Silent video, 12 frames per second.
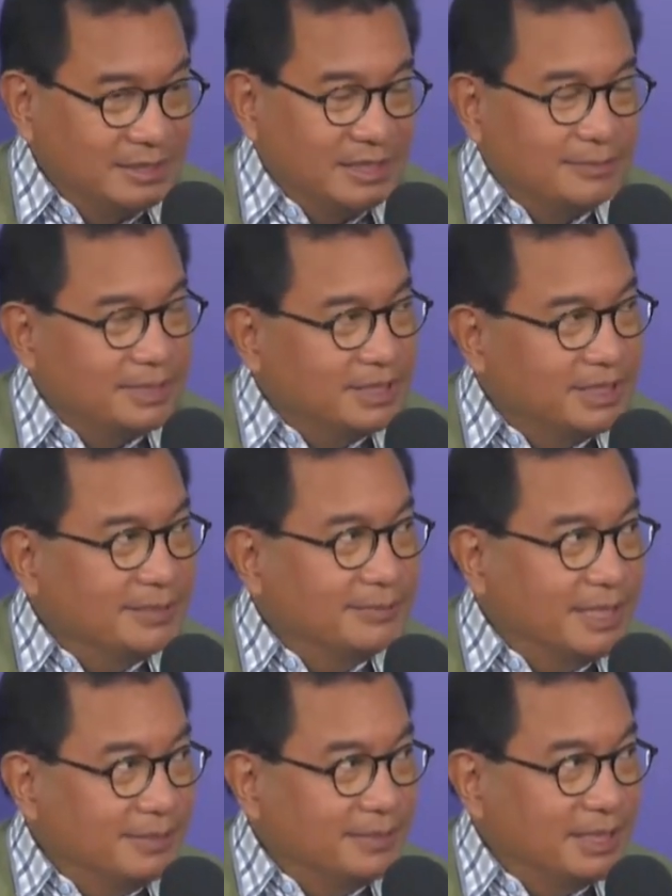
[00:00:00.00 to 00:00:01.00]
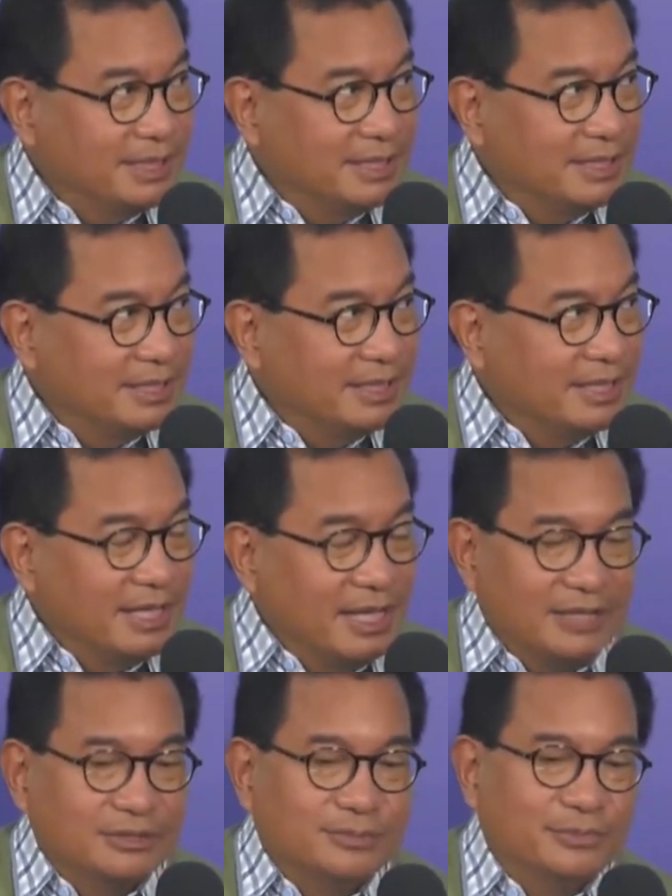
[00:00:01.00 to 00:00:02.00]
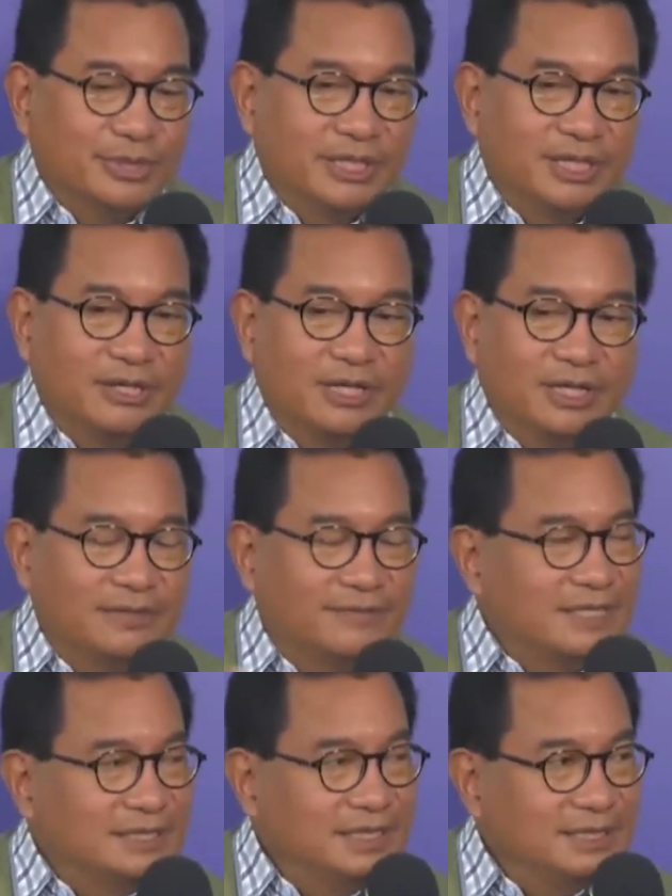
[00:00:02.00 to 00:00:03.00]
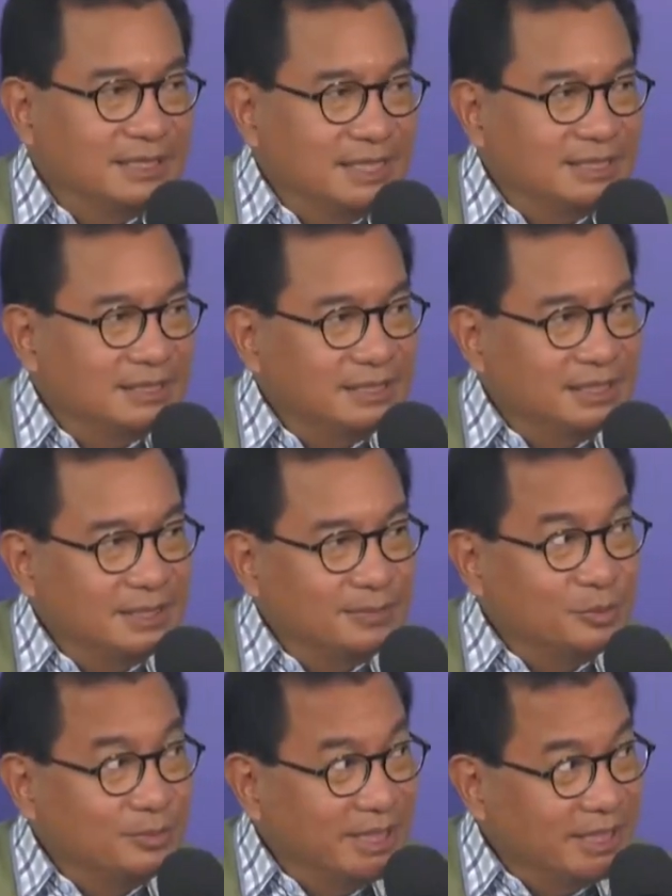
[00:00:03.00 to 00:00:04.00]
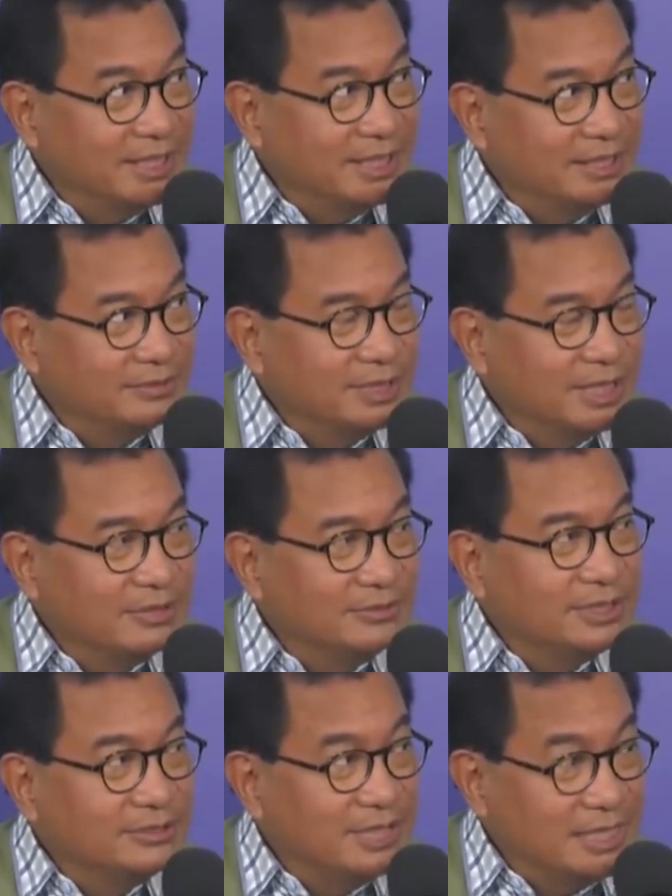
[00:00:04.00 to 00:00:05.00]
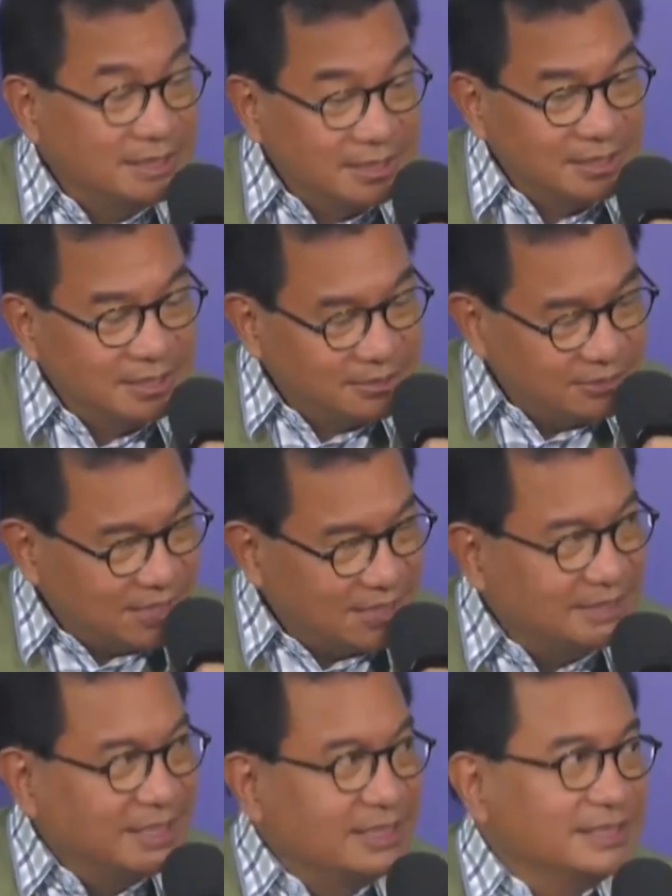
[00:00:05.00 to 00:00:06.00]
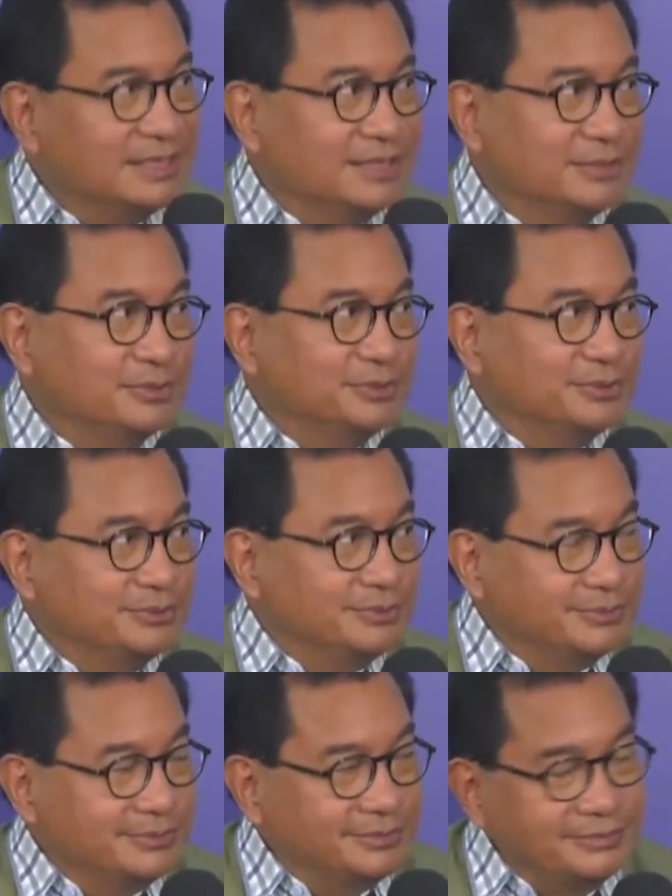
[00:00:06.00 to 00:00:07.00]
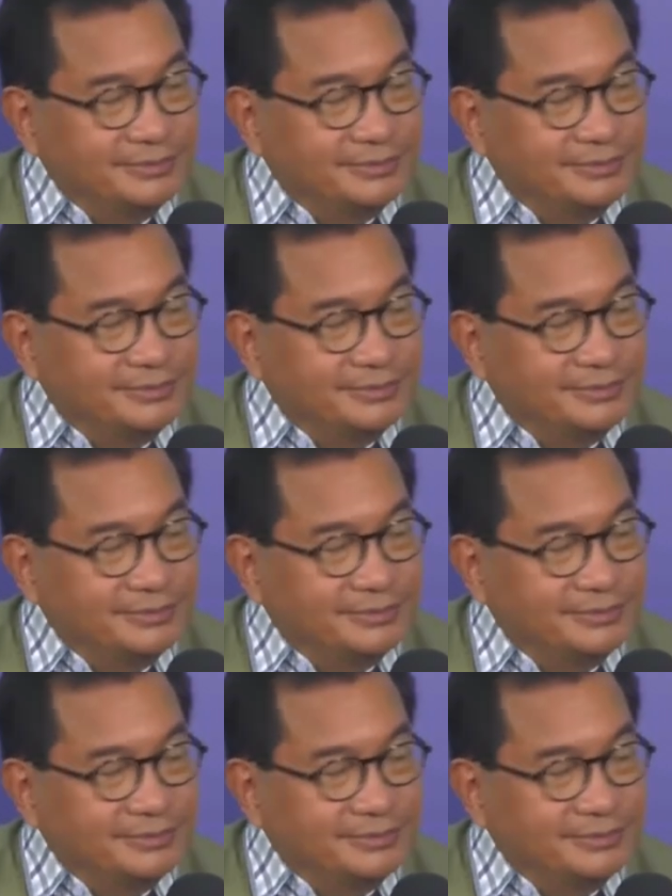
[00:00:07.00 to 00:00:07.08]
tidak pergi kemana-mana, hmm. atau mungkin kalau ada fasilitas uh, publik yang iya. digunakan yeah. untuk isolasi, iya. isolasinya yeah. di situ. Iya.